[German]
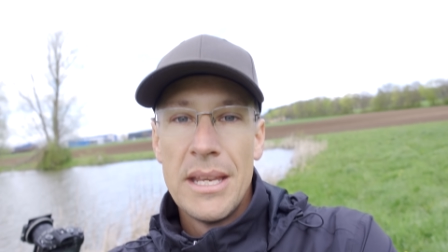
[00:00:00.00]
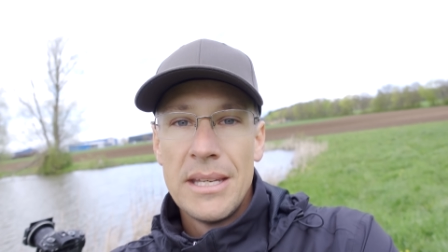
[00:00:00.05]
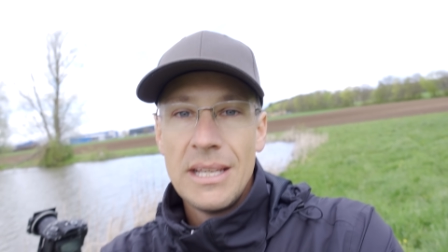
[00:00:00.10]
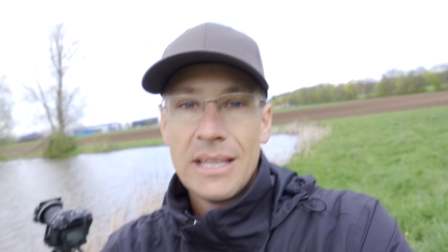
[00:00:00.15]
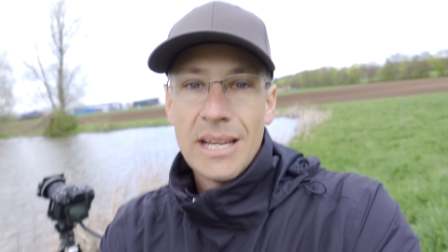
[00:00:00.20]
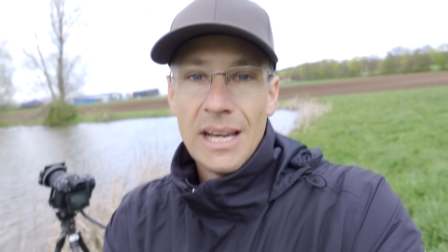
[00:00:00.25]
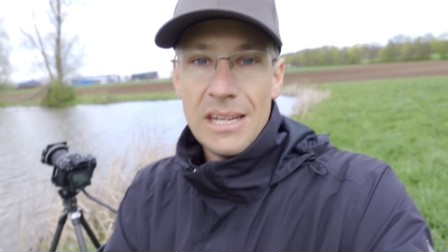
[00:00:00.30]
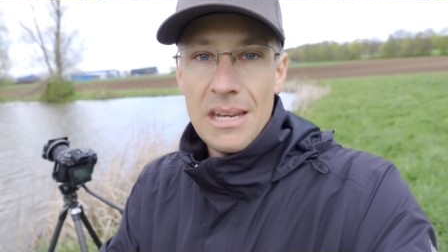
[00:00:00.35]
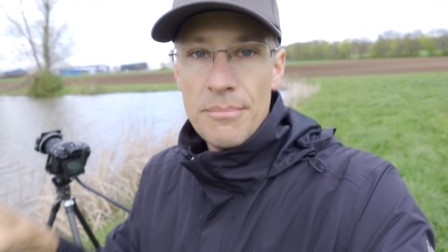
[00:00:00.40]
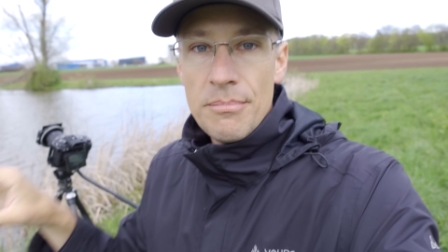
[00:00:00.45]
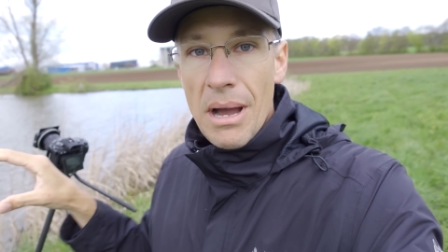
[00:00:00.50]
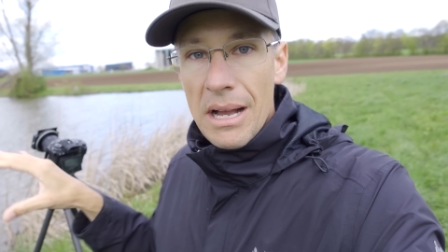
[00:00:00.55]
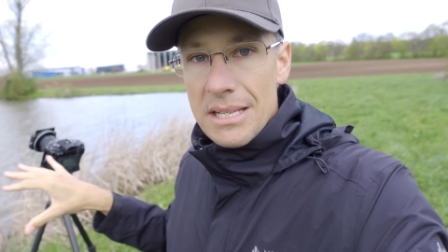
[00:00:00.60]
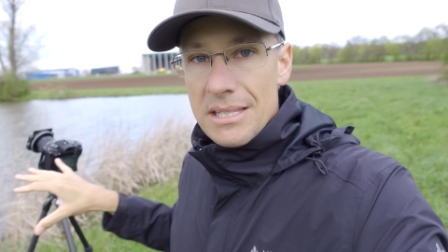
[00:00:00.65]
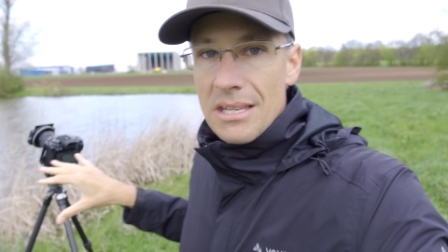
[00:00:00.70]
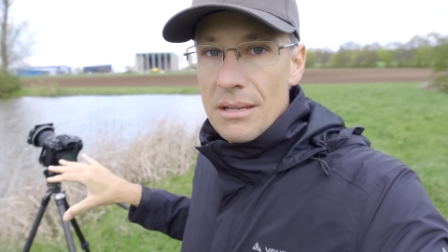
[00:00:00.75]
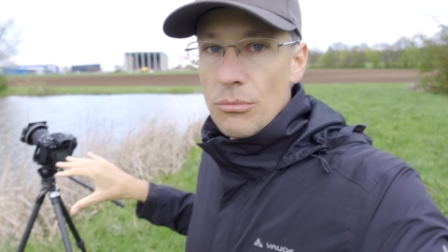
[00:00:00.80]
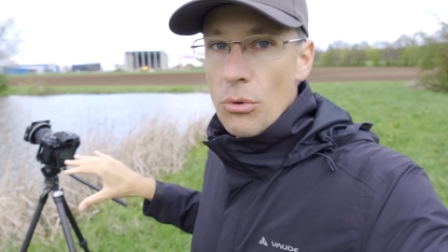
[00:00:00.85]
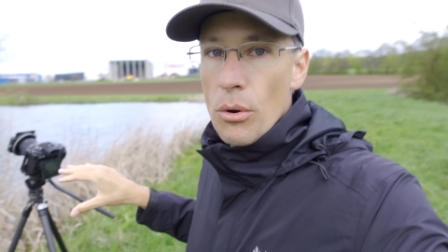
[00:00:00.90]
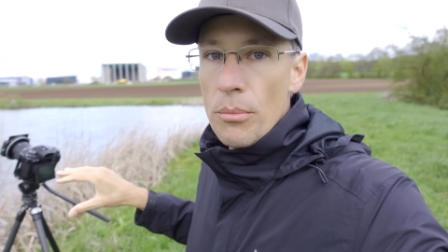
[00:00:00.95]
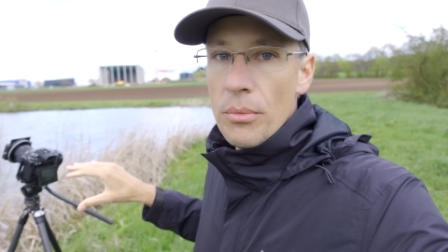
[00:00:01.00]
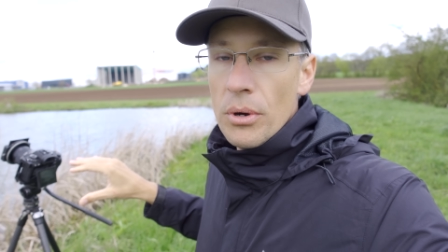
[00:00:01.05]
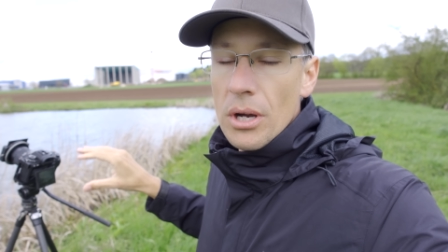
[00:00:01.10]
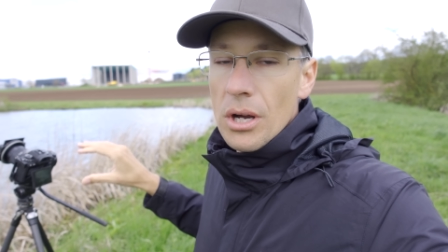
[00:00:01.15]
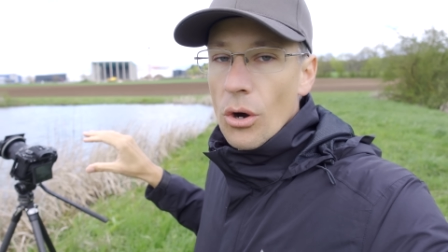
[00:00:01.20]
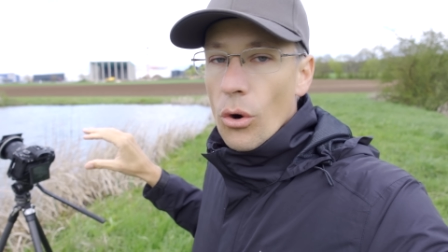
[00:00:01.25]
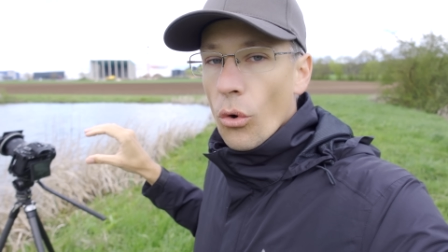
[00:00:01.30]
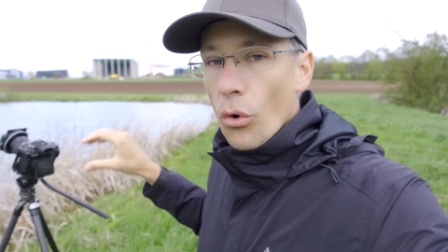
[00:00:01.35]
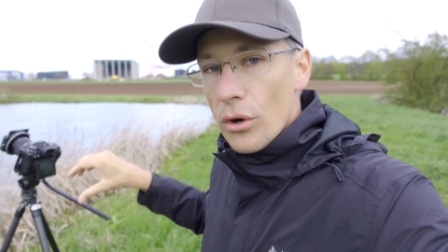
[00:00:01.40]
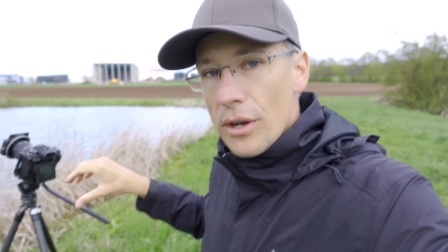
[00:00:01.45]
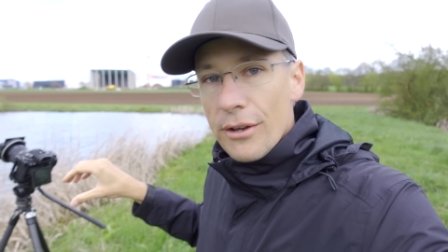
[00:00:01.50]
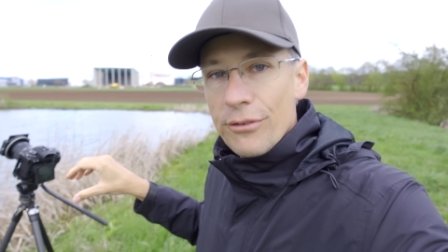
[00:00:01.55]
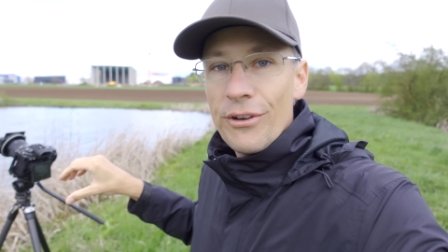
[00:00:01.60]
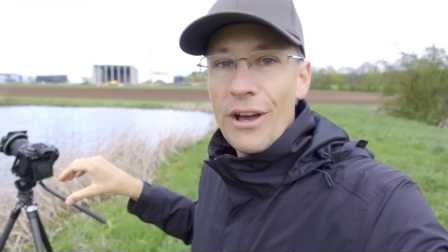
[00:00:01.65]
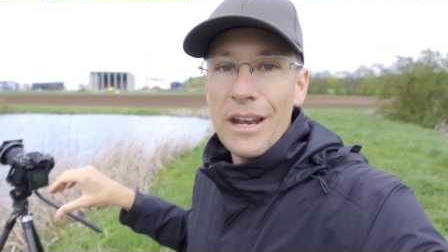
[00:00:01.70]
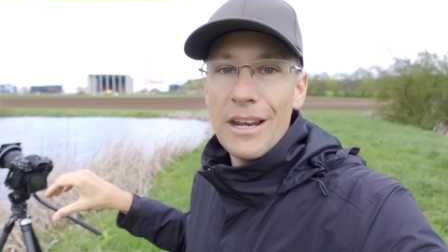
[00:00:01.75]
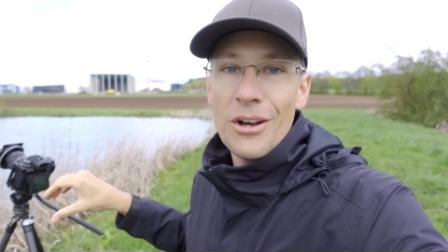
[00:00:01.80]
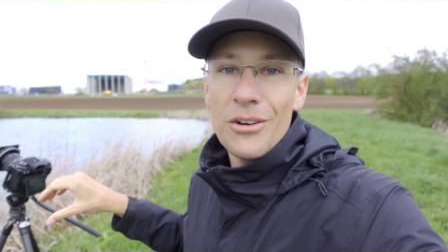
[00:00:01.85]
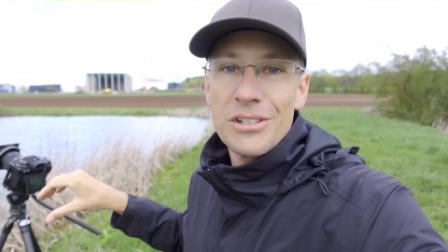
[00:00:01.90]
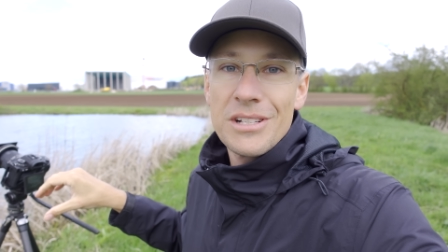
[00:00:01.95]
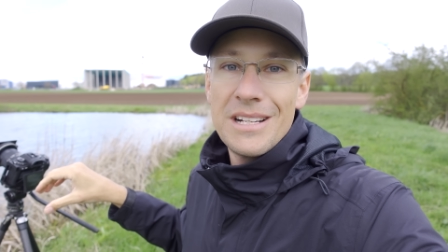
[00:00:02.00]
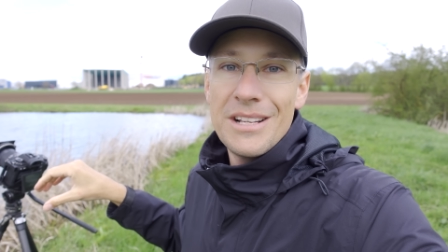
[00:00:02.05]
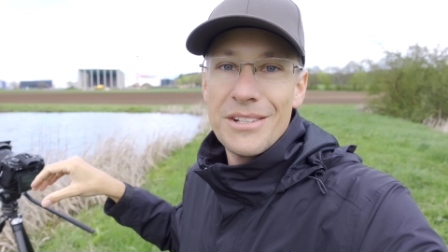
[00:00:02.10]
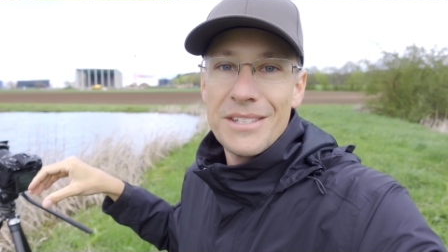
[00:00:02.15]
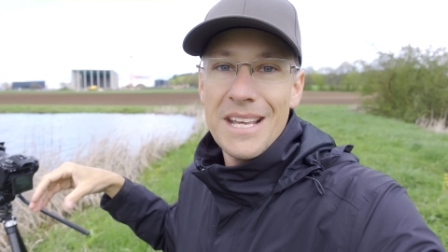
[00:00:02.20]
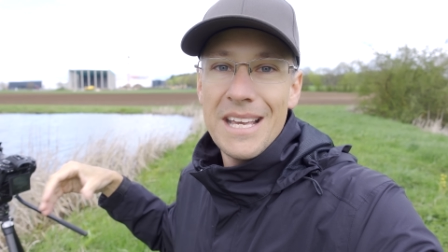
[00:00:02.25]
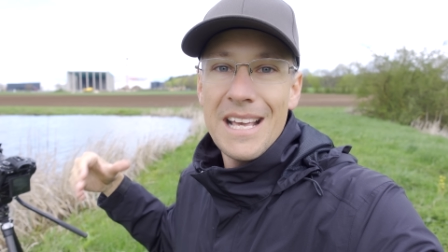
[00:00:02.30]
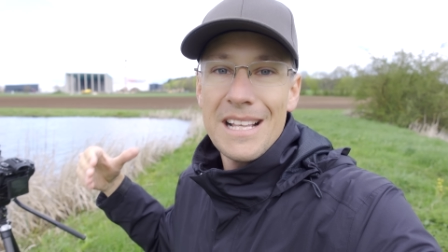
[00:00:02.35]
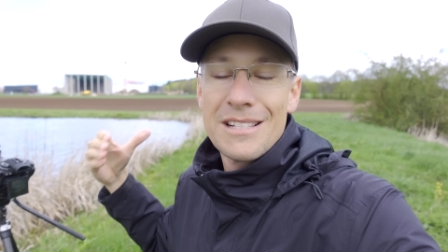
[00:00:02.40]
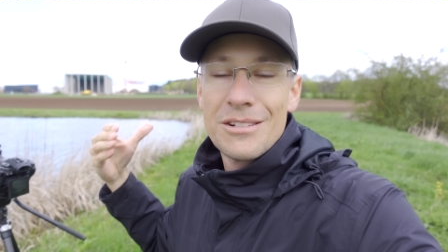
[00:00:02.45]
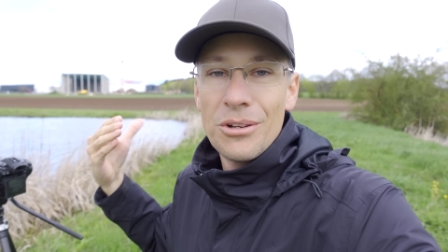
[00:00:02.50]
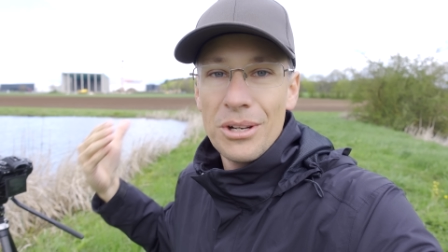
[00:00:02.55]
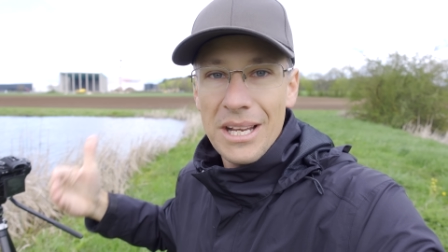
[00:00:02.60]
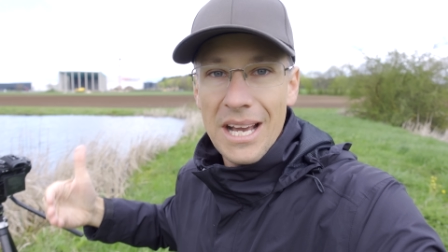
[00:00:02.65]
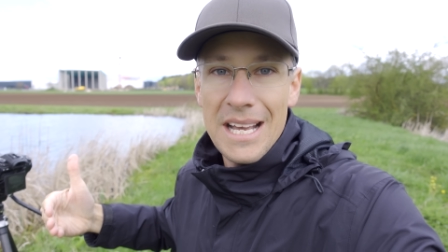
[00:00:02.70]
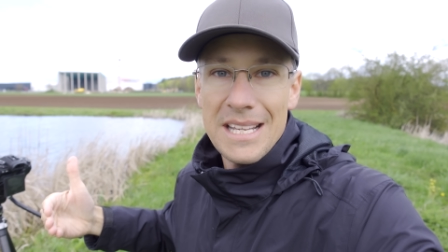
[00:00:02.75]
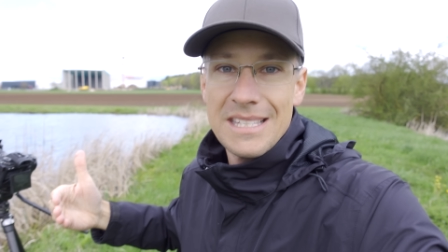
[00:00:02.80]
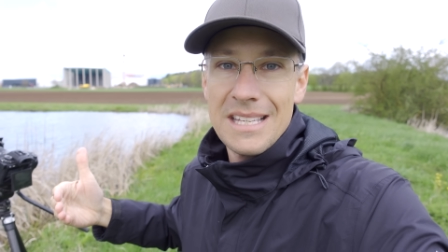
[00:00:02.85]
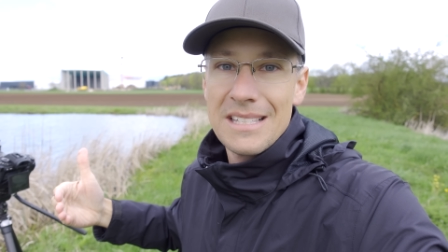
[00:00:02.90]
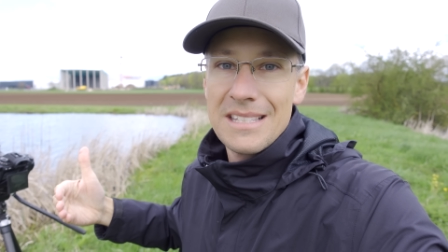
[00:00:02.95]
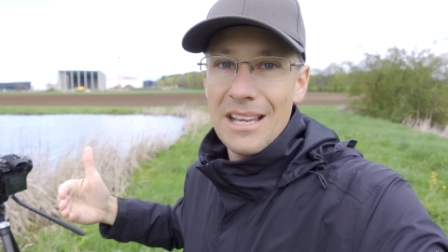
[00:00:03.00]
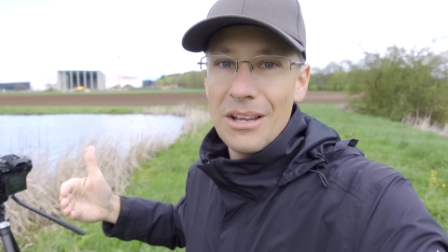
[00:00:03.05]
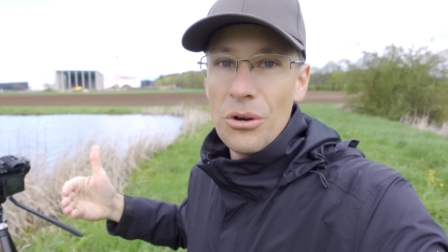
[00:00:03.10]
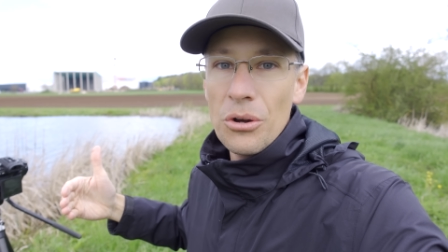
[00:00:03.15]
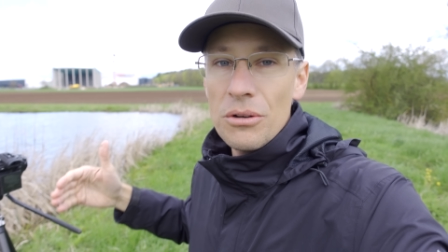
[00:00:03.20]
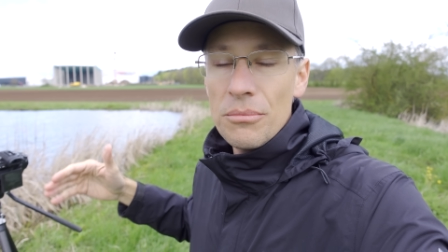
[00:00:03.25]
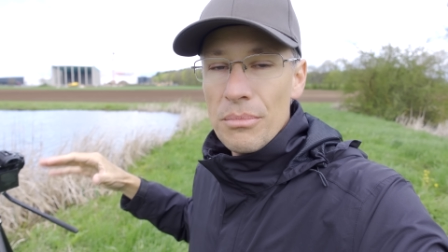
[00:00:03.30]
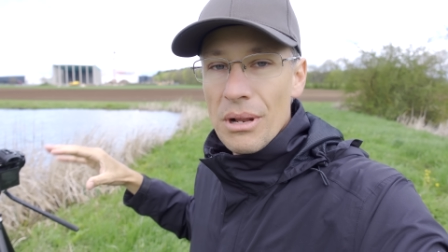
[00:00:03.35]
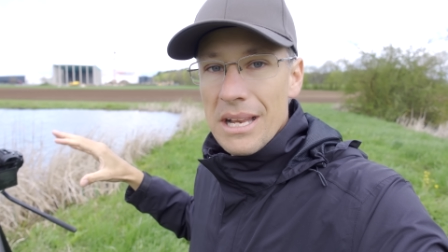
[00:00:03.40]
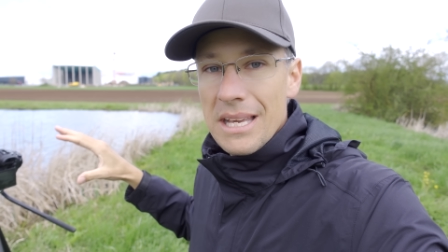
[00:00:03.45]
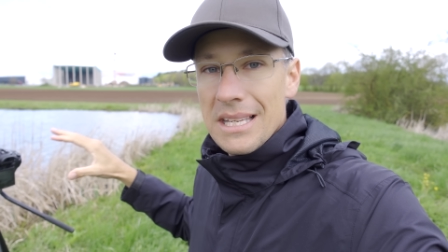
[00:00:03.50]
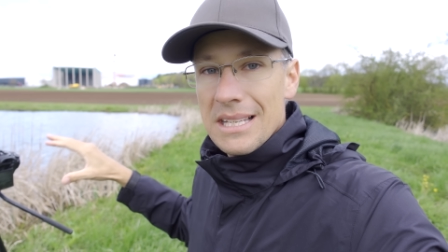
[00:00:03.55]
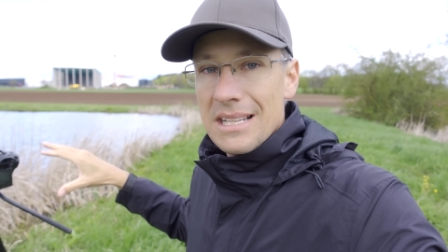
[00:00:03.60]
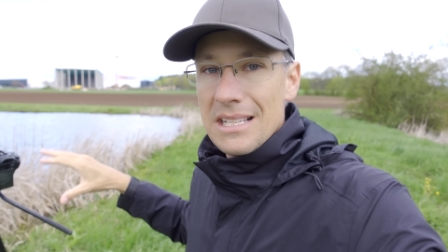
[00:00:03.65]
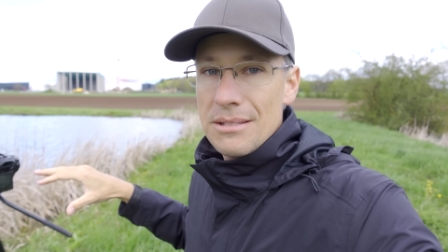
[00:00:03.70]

die kann im Maximum ohne Fernauslöser jetzt nur 30 Sekunden belichten.